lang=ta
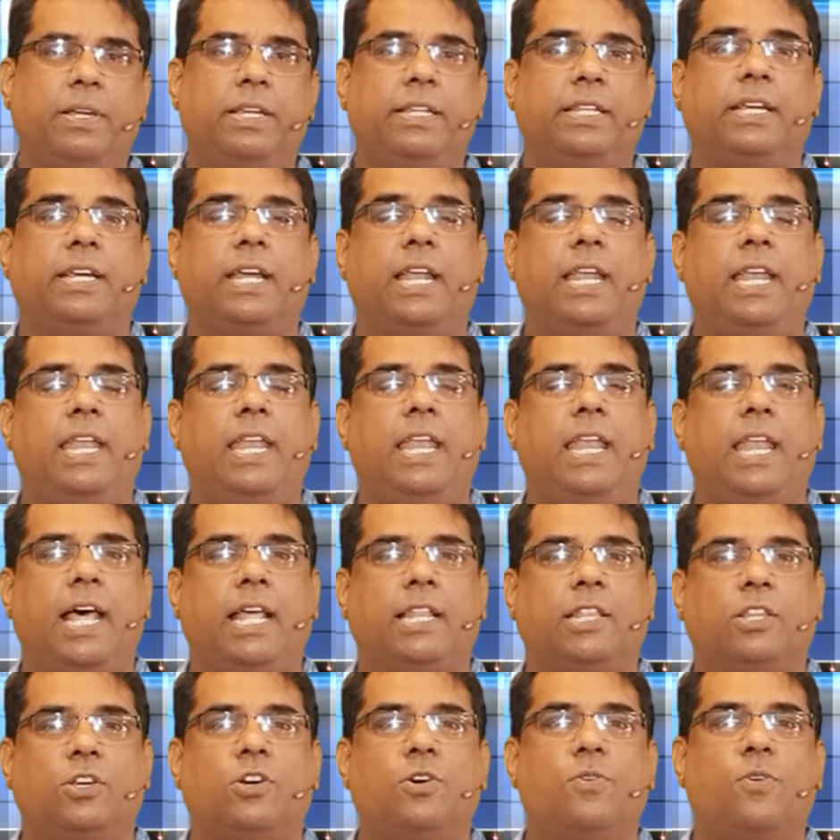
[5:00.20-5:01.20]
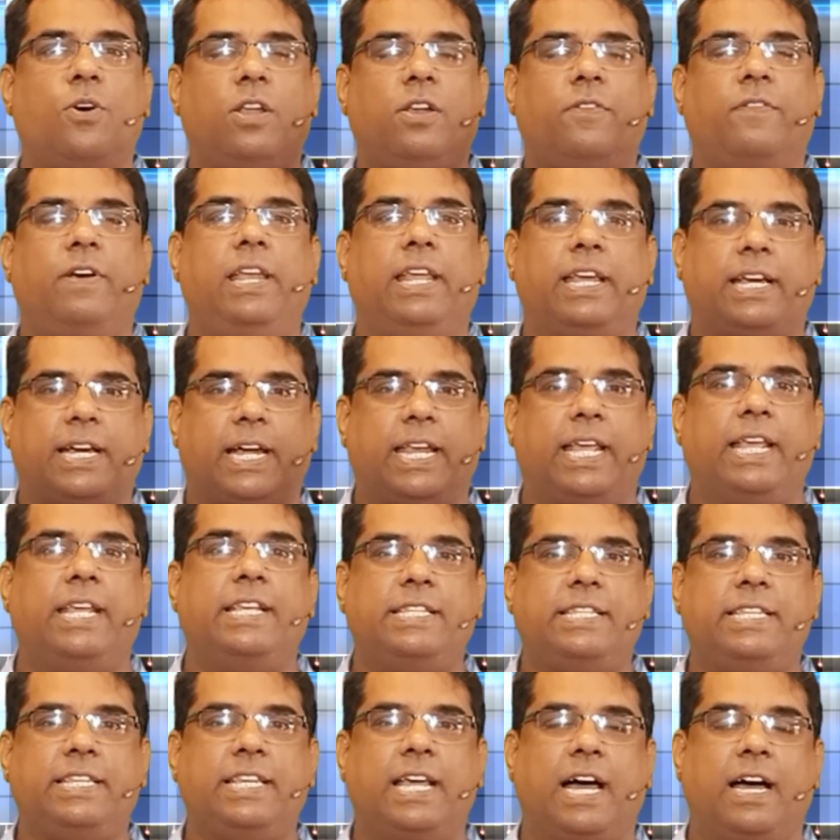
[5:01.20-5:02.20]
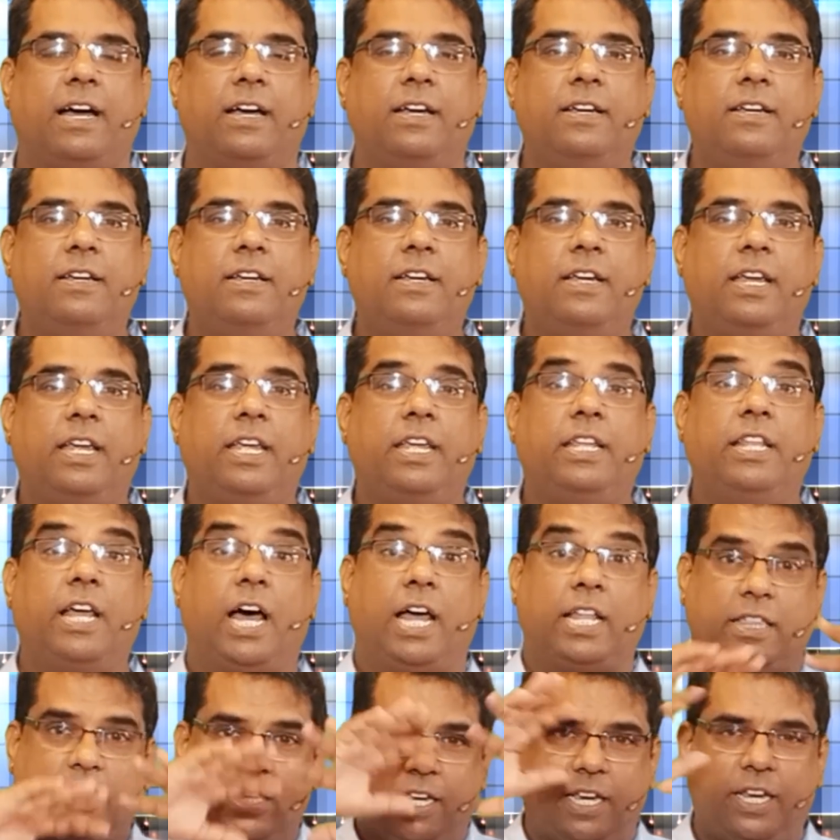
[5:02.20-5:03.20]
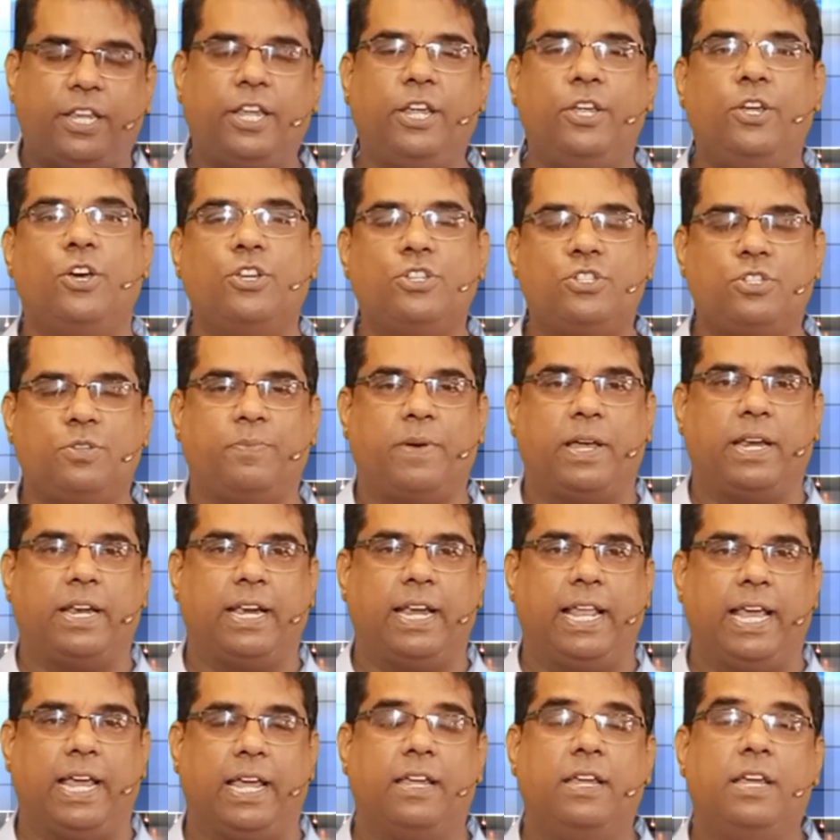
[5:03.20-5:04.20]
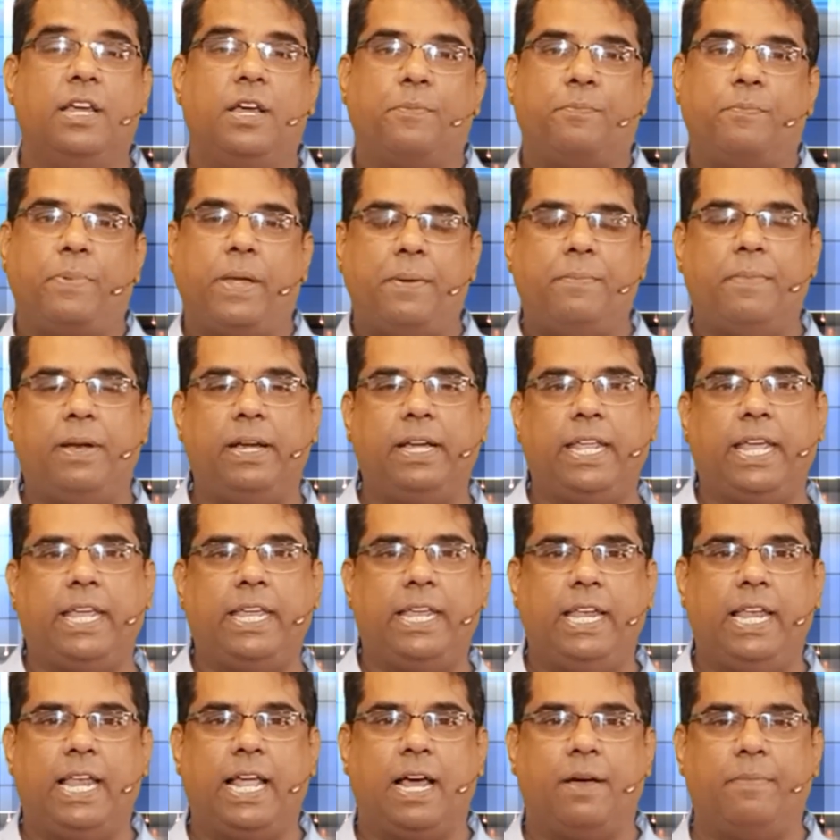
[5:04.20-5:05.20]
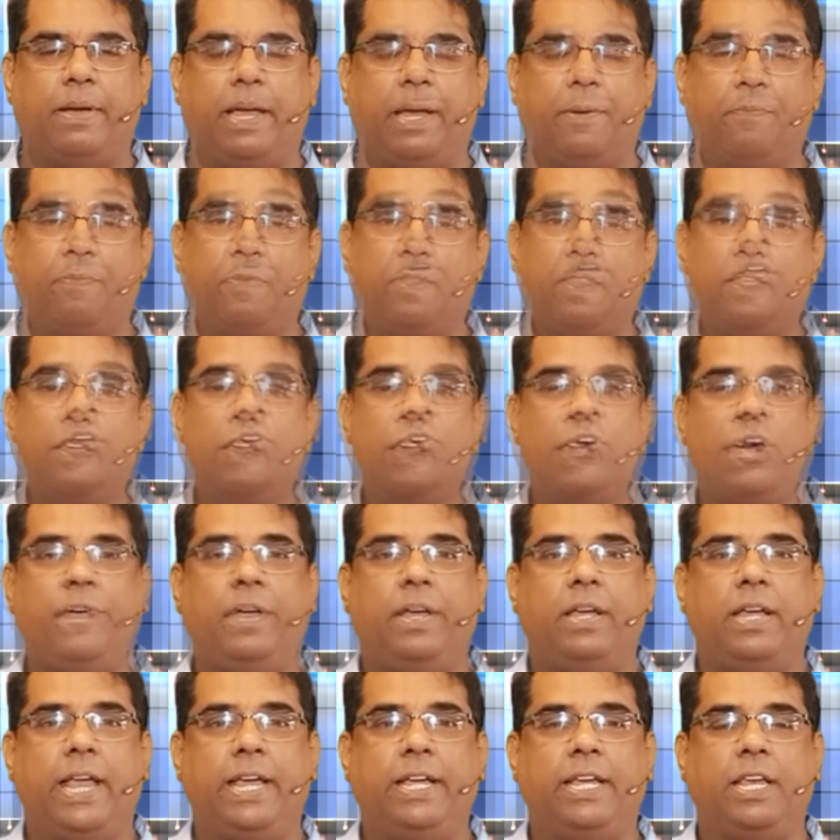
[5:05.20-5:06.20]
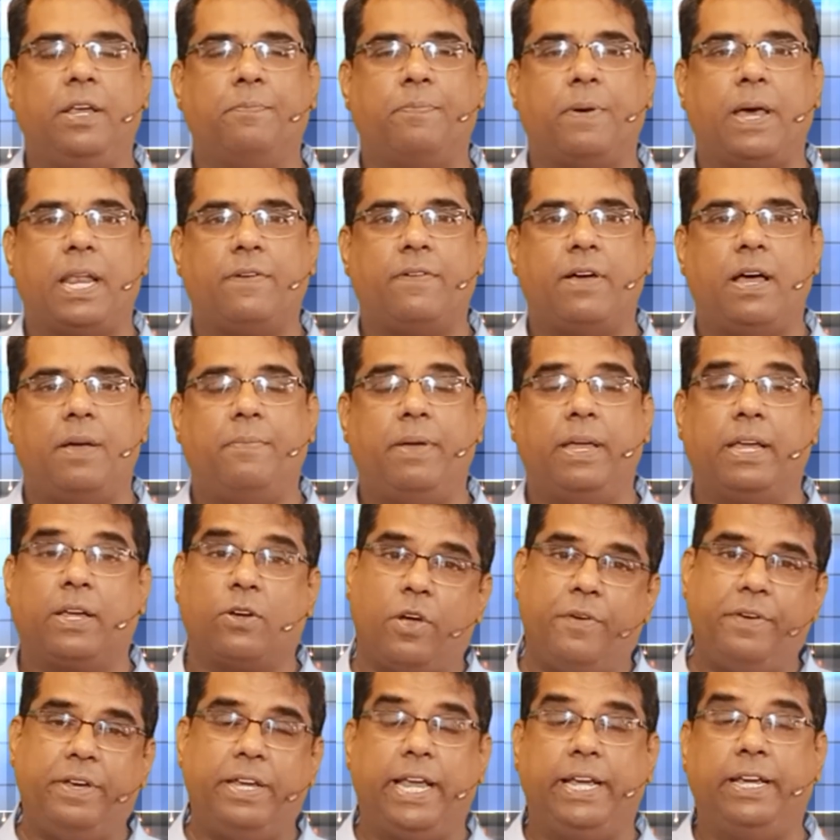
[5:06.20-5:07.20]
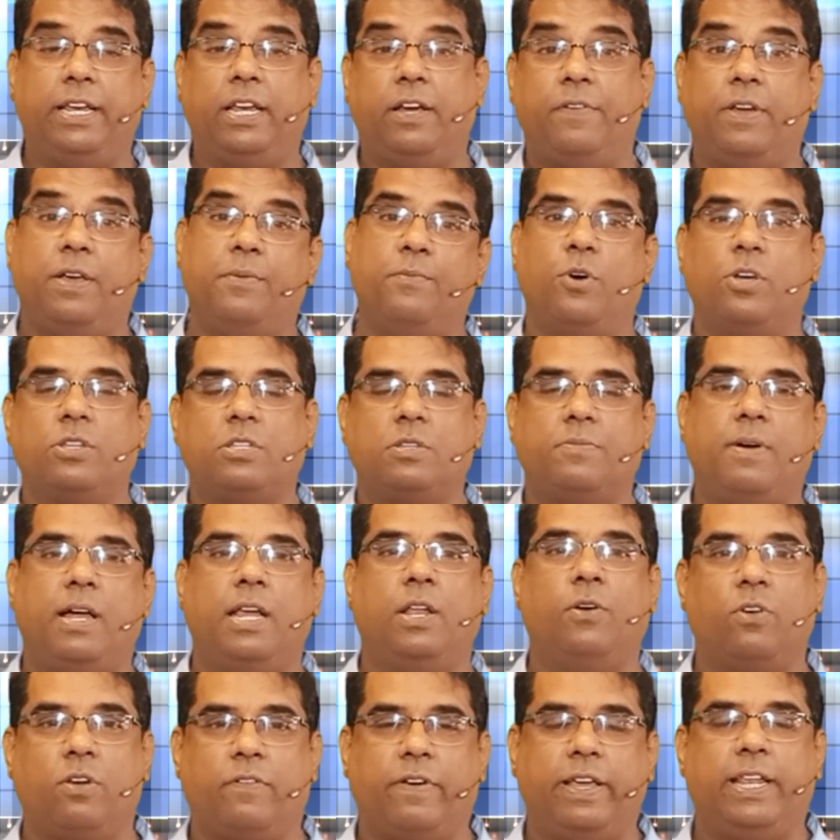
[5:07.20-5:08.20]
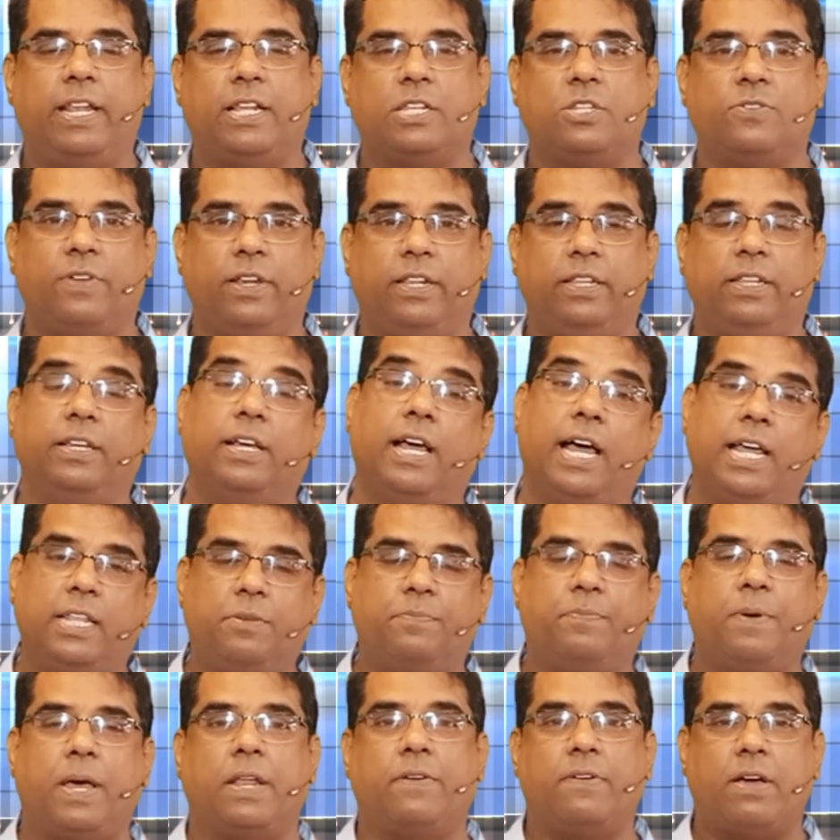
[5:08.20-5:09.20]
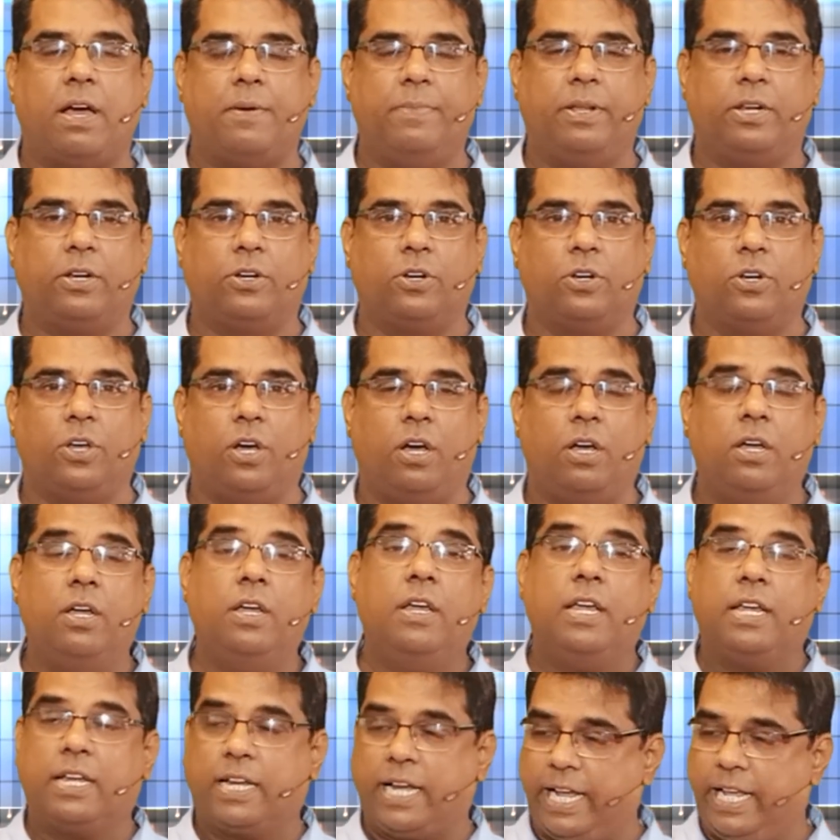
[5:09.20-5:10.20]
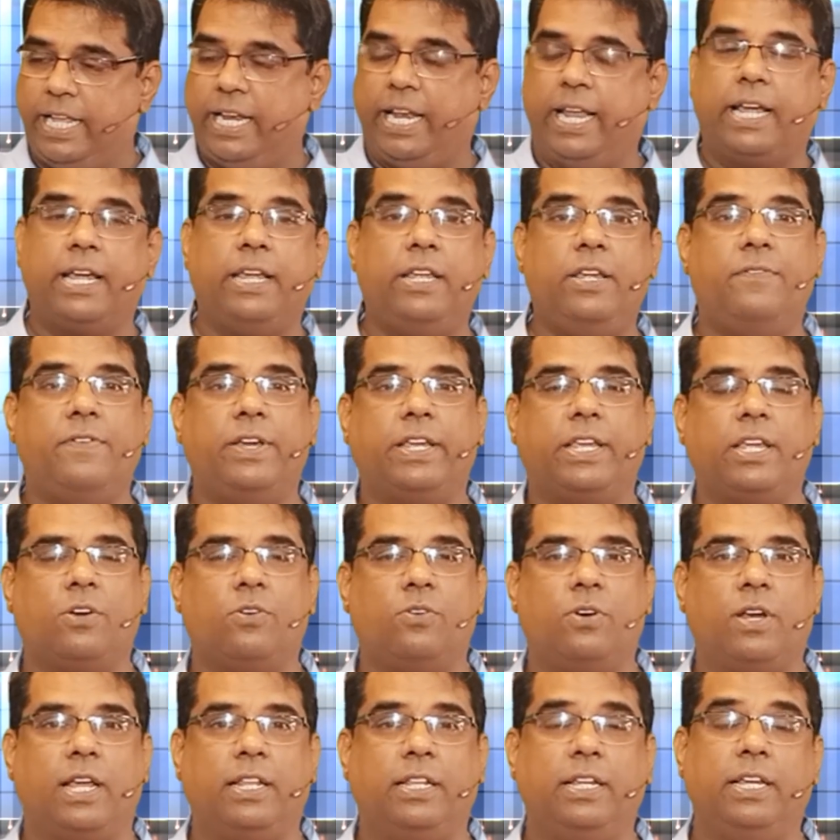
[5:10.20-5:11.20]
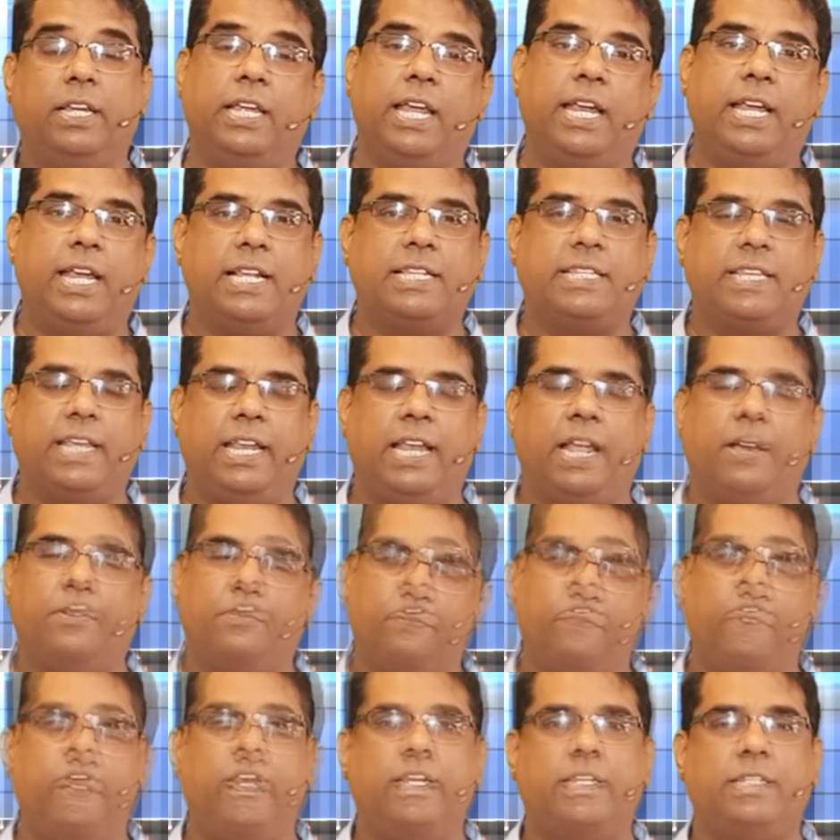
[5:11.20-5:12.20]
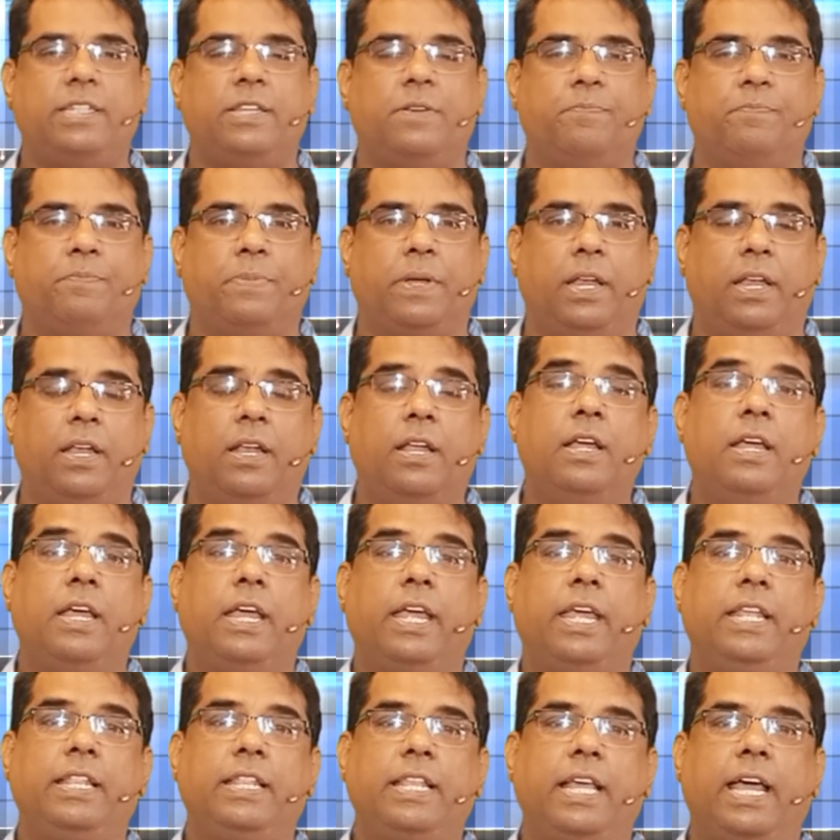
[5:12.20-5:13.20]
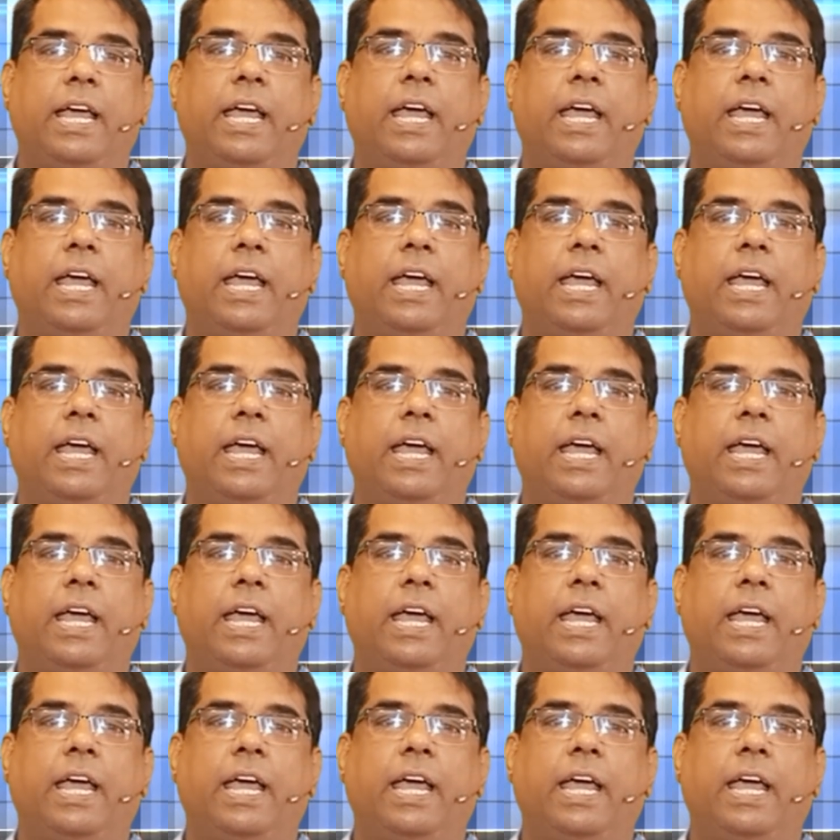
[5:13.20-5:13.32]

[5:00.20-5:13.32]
இதுக்கு எல்லாத்துக்கும் ஒரு வழி கடைசியாக இது அத்தனைக்கும் யோசித்து பாருங்களேன் பேமெண்ட்டே இல்லாமல் கோவிட் நைன்டீன் பரவாமல் கோவிட் நைன்டீனை விட மோசமான ஒரு வைரஸ் வருது அது பரவாமல் இருக்கணும் கைரேகையும் வைக்கக்கூடாது என்ன செய்யலாம் வெரி சிம்பிள் இந்த